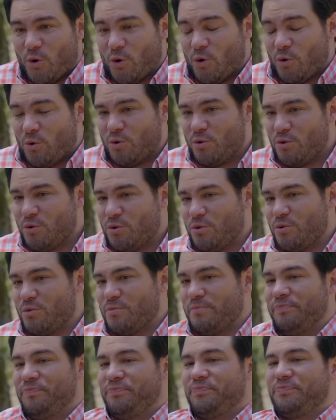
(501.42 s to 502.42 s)
¿O
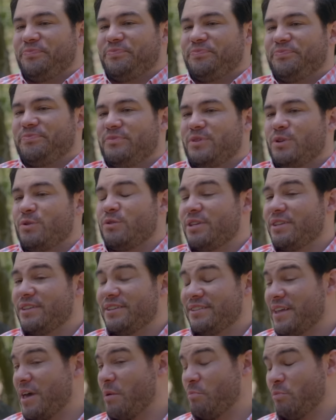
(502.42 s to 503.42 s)
no
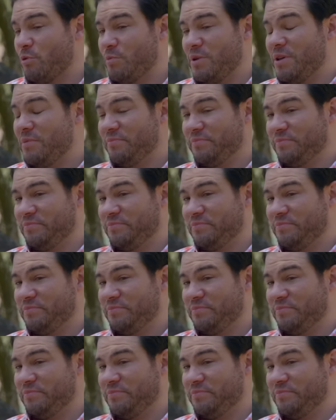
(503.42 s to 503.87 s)
sientes nada por mí?